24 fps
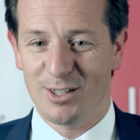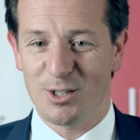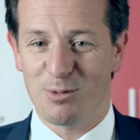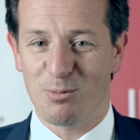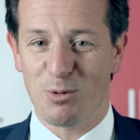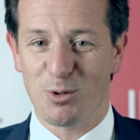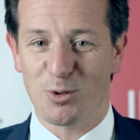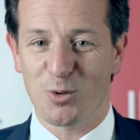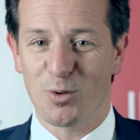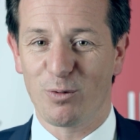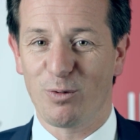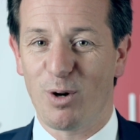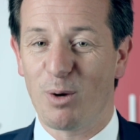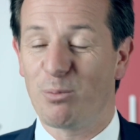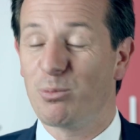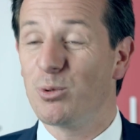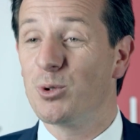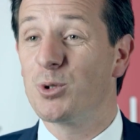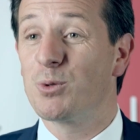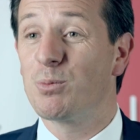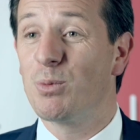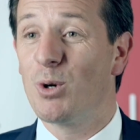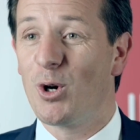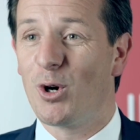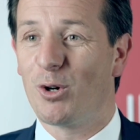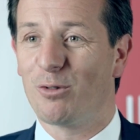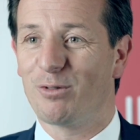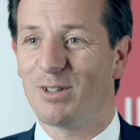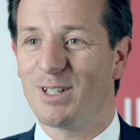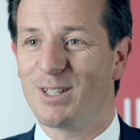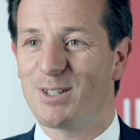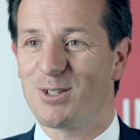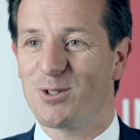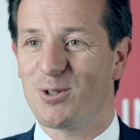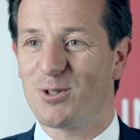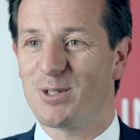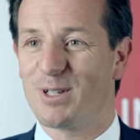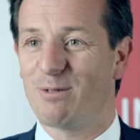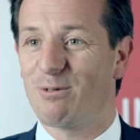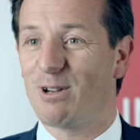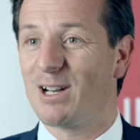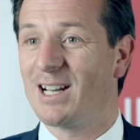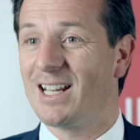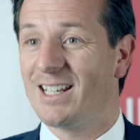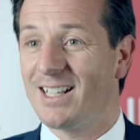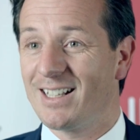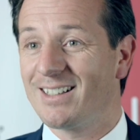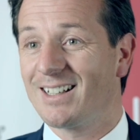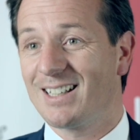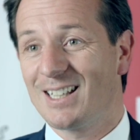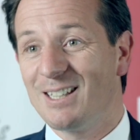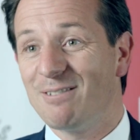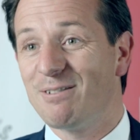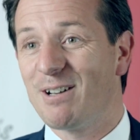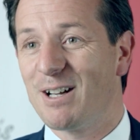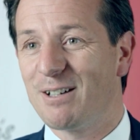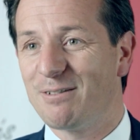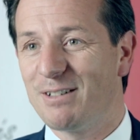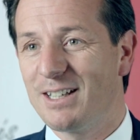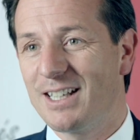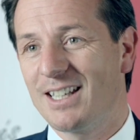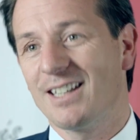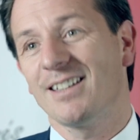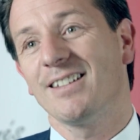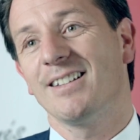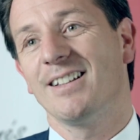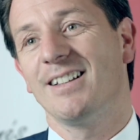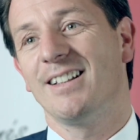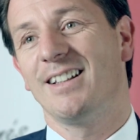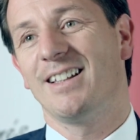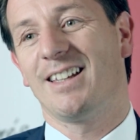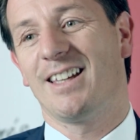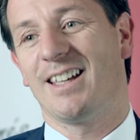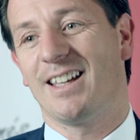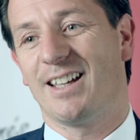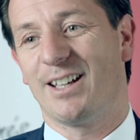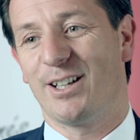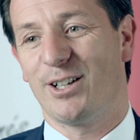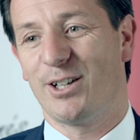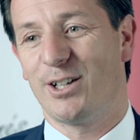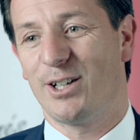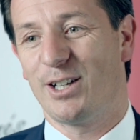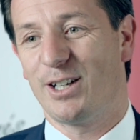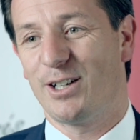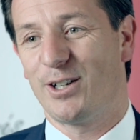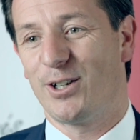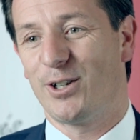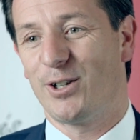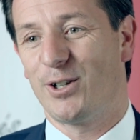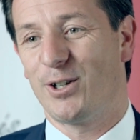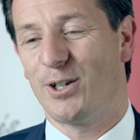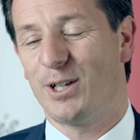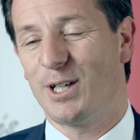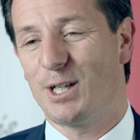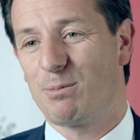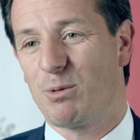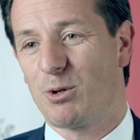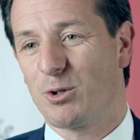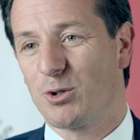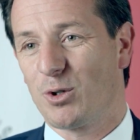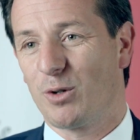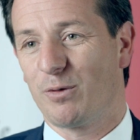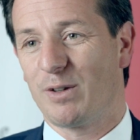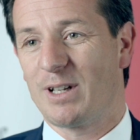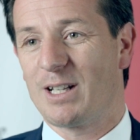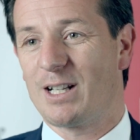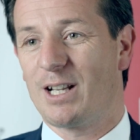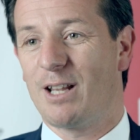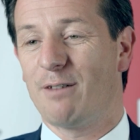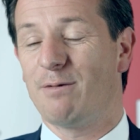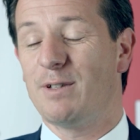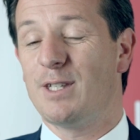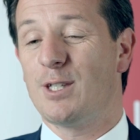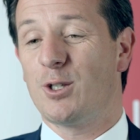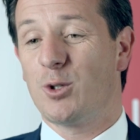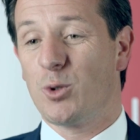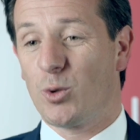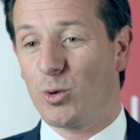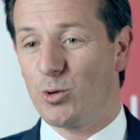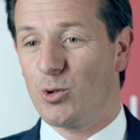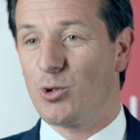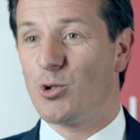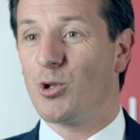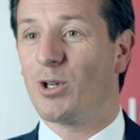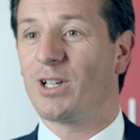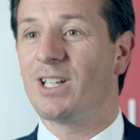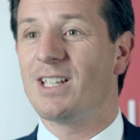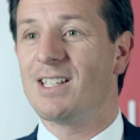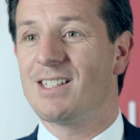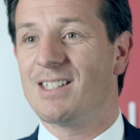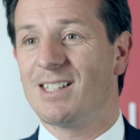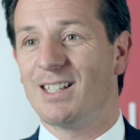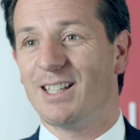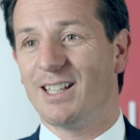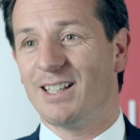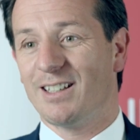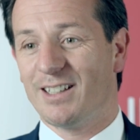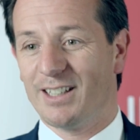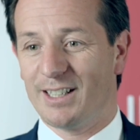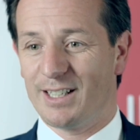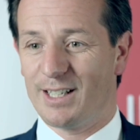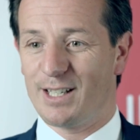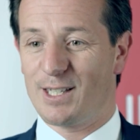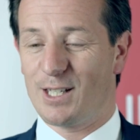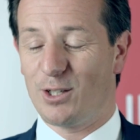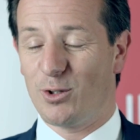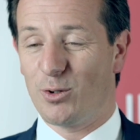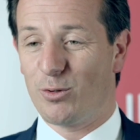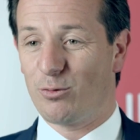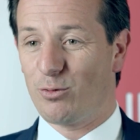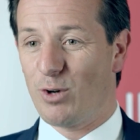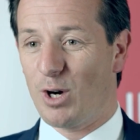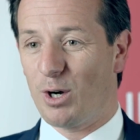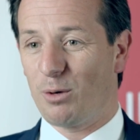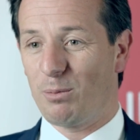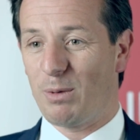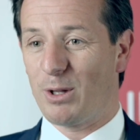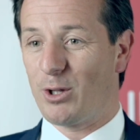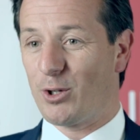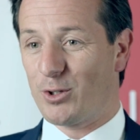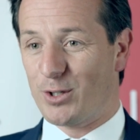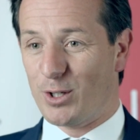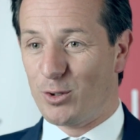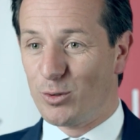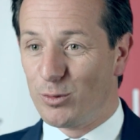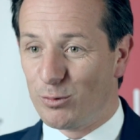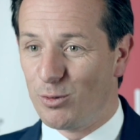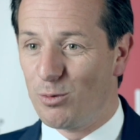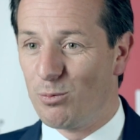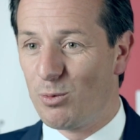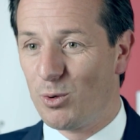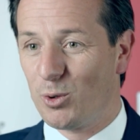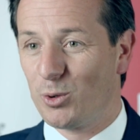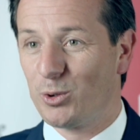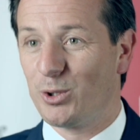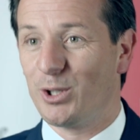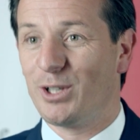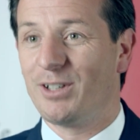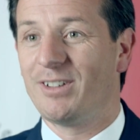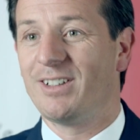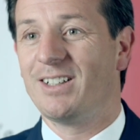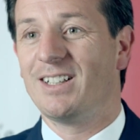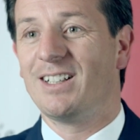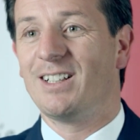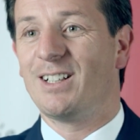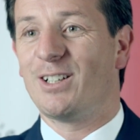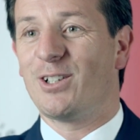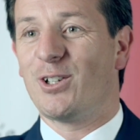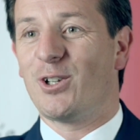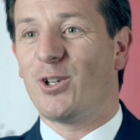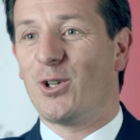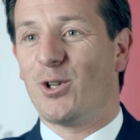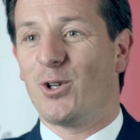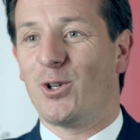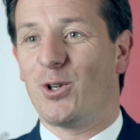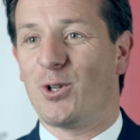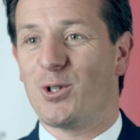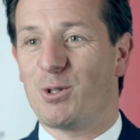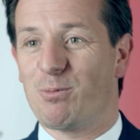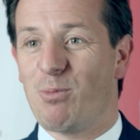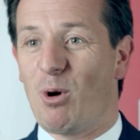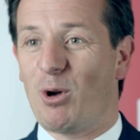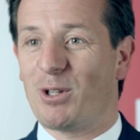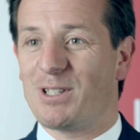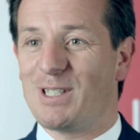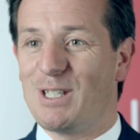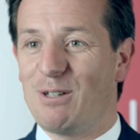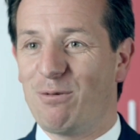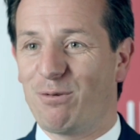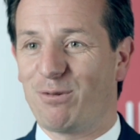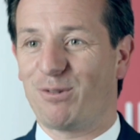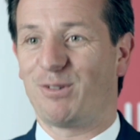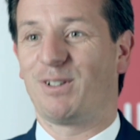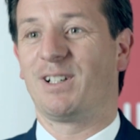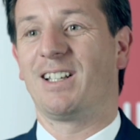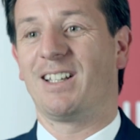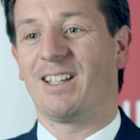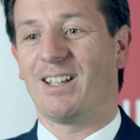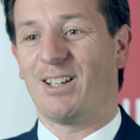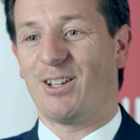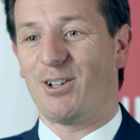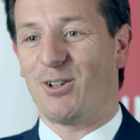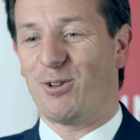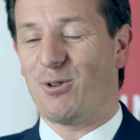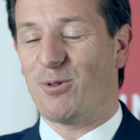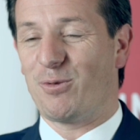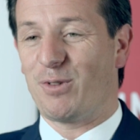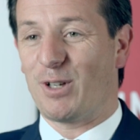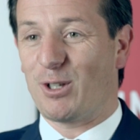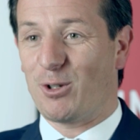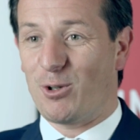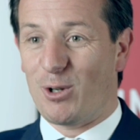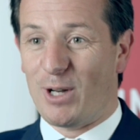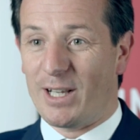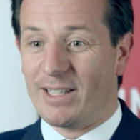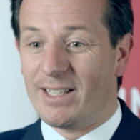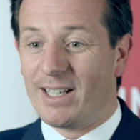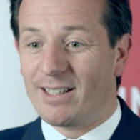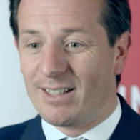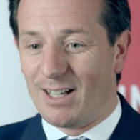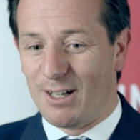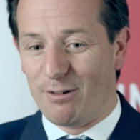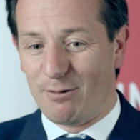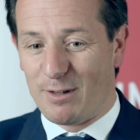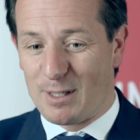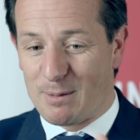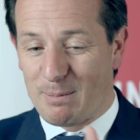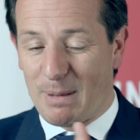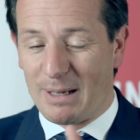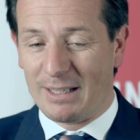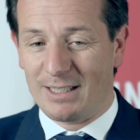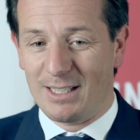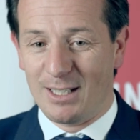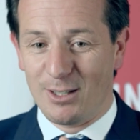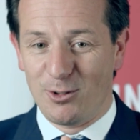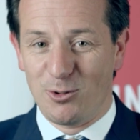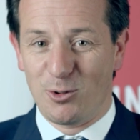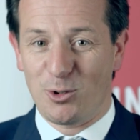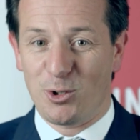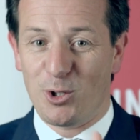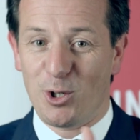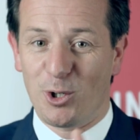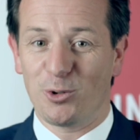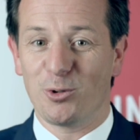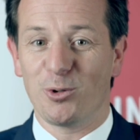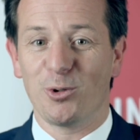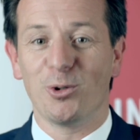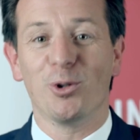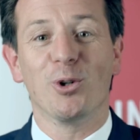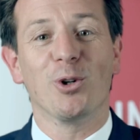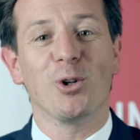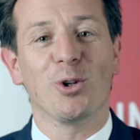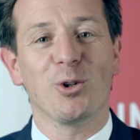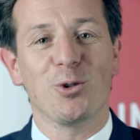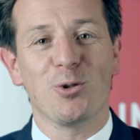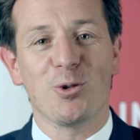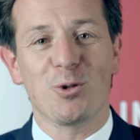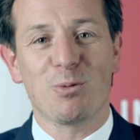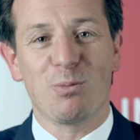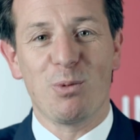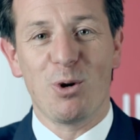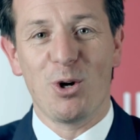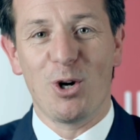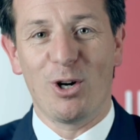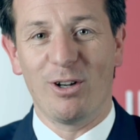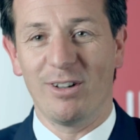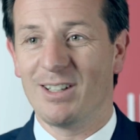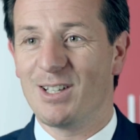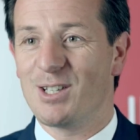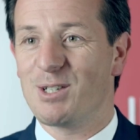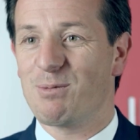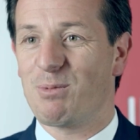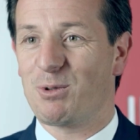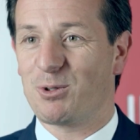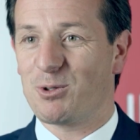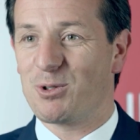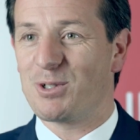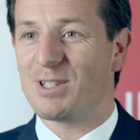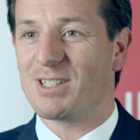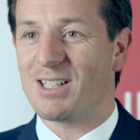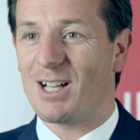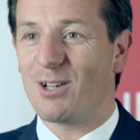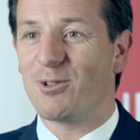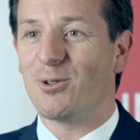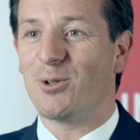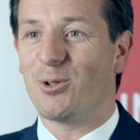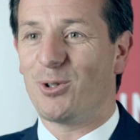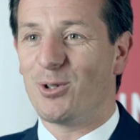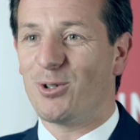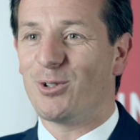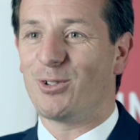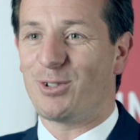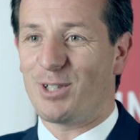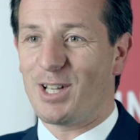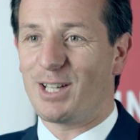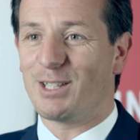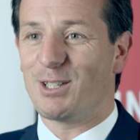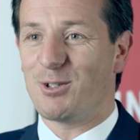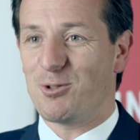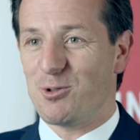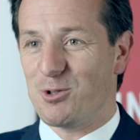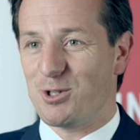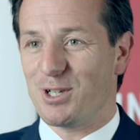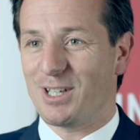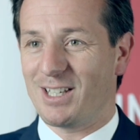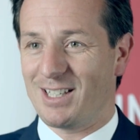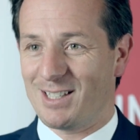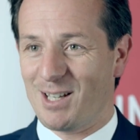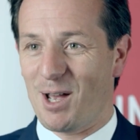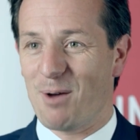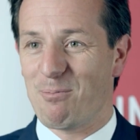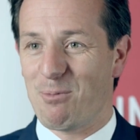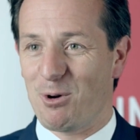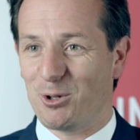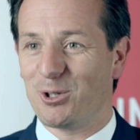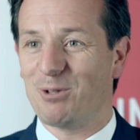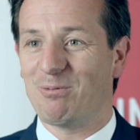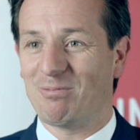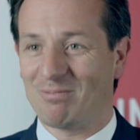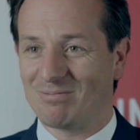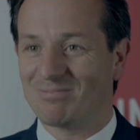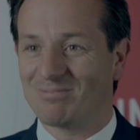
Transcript: Je pense qu'on fera plus de sport en fait sans avoir de la data qui va avec. et je pense qu'en fait, la vision du jury, c'est de voir bah, dans un nouveau monde sportif, le fait que la data fasse partie du cœur du, sport. Je pense que ce sera un des sujets qui important.